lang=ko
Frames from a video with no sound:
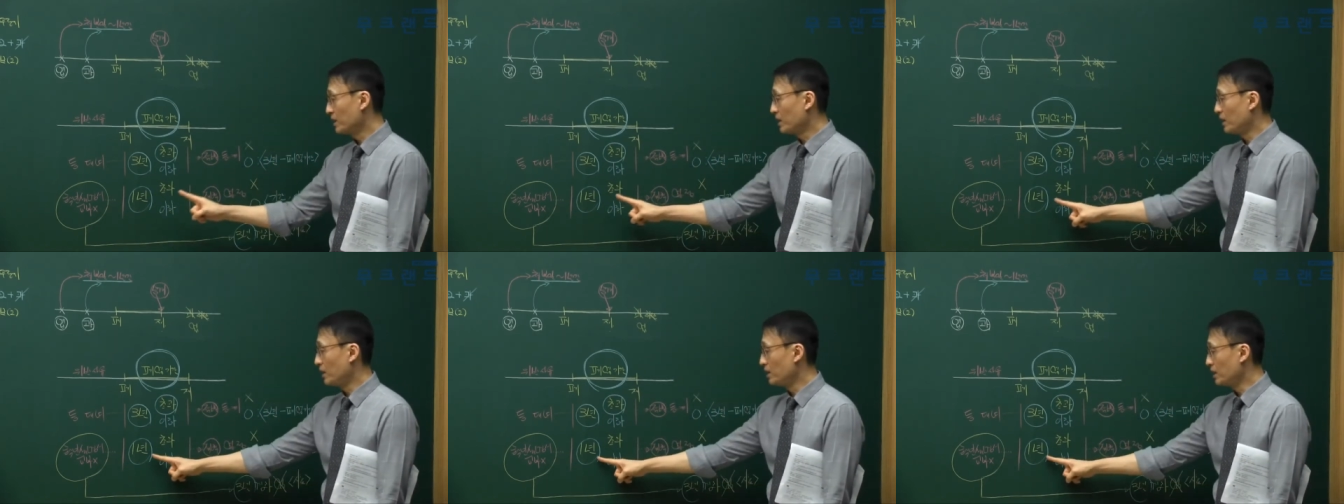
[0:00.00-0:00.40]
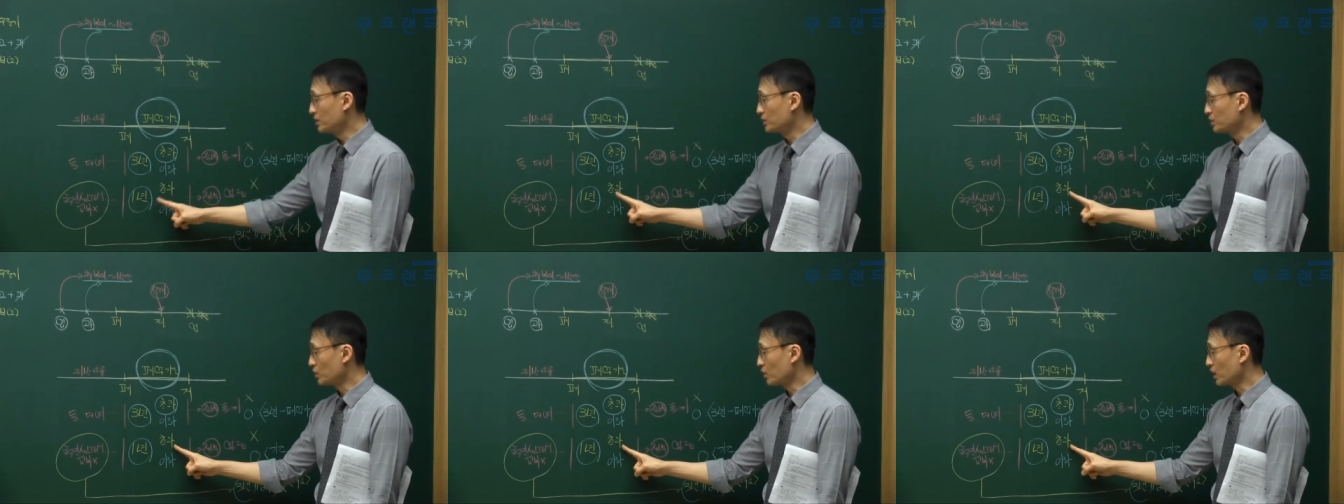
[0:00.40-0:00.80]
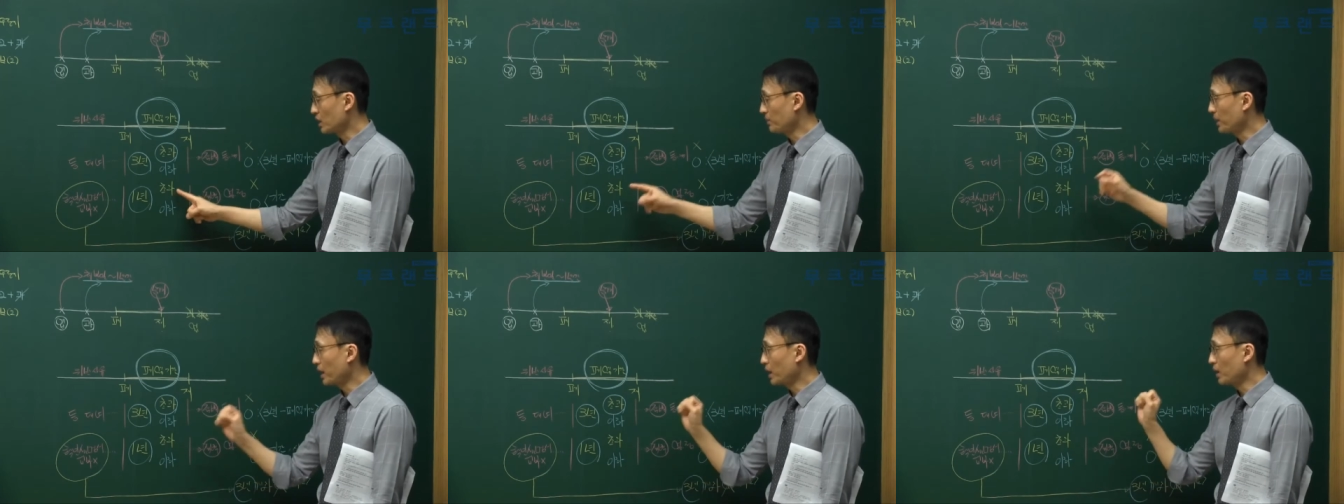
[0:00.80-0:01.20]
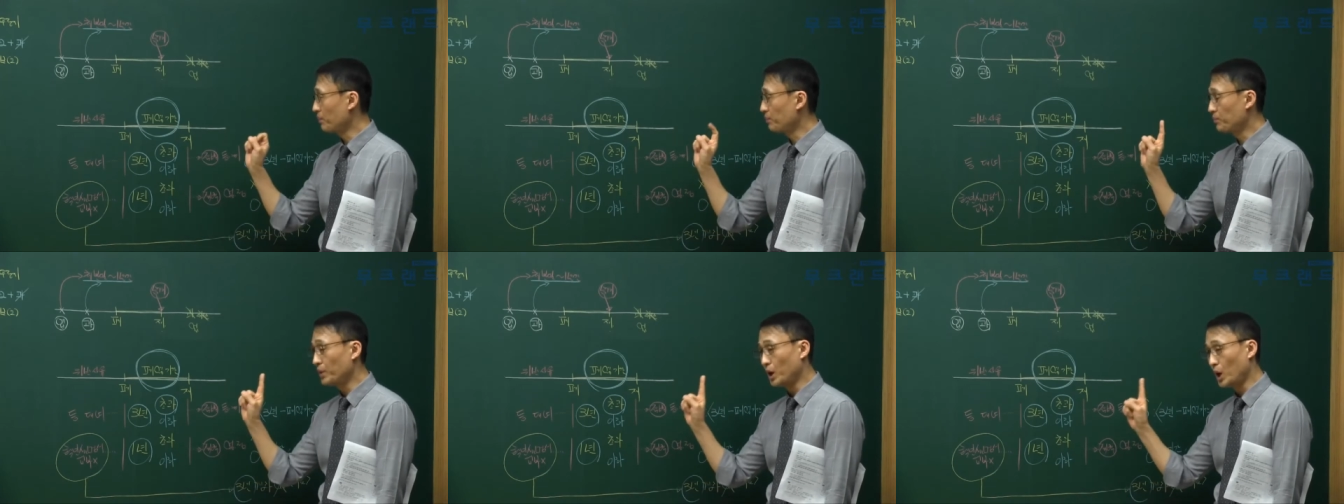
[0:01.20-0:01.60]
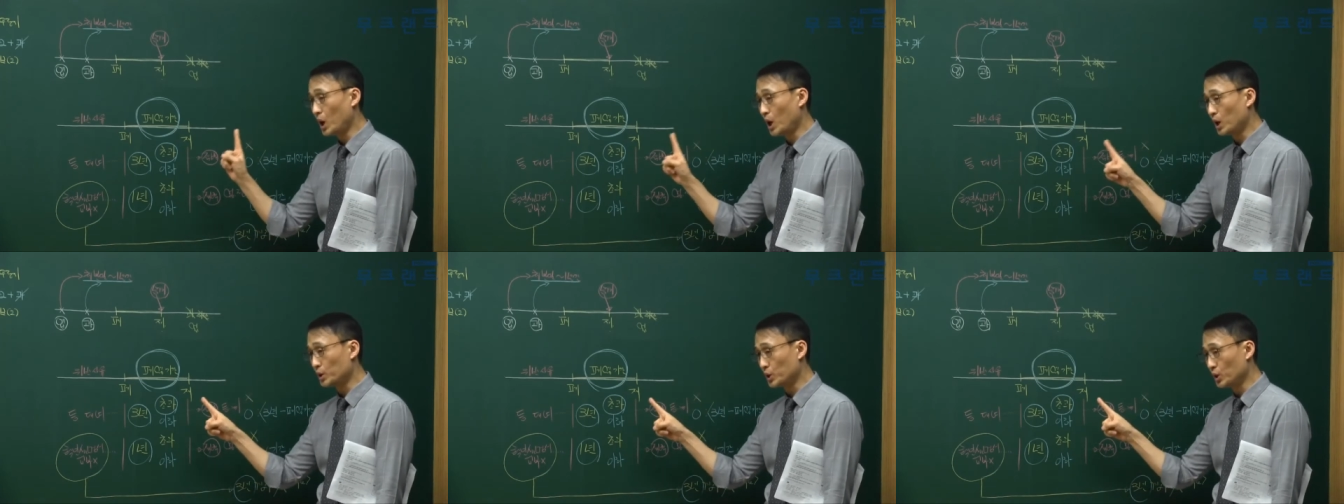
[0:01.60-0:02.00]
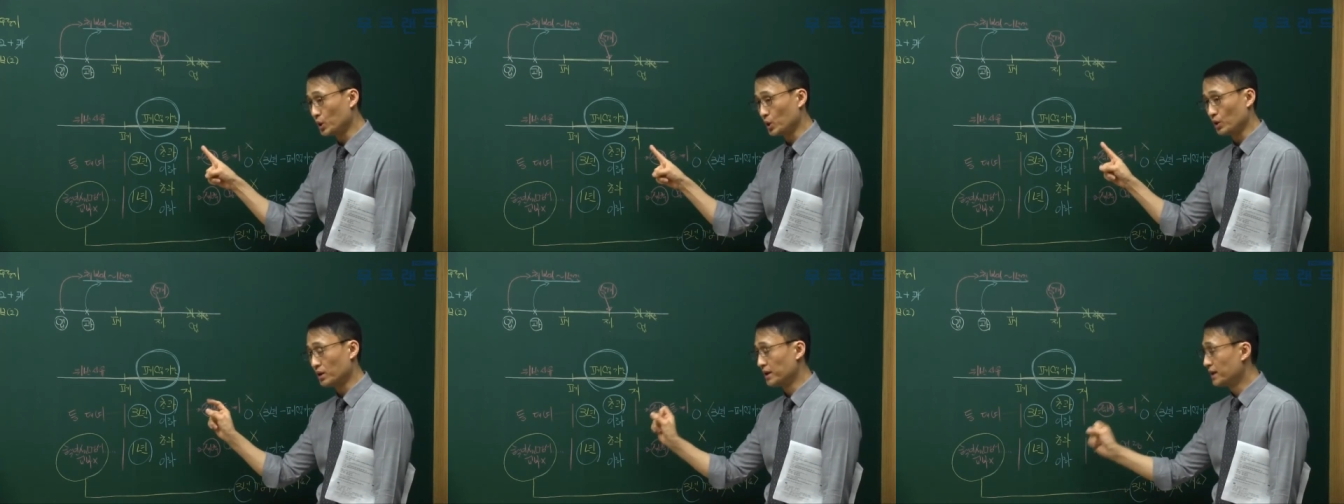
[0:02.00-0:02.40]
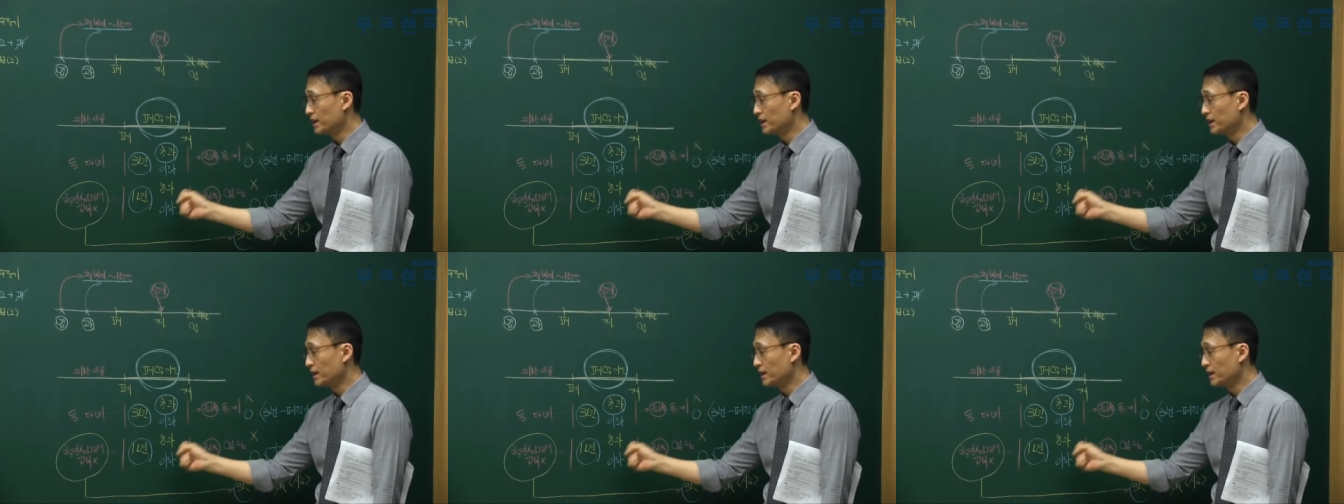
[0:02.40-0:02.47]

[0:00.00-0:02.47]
1년 초과 폐업 허기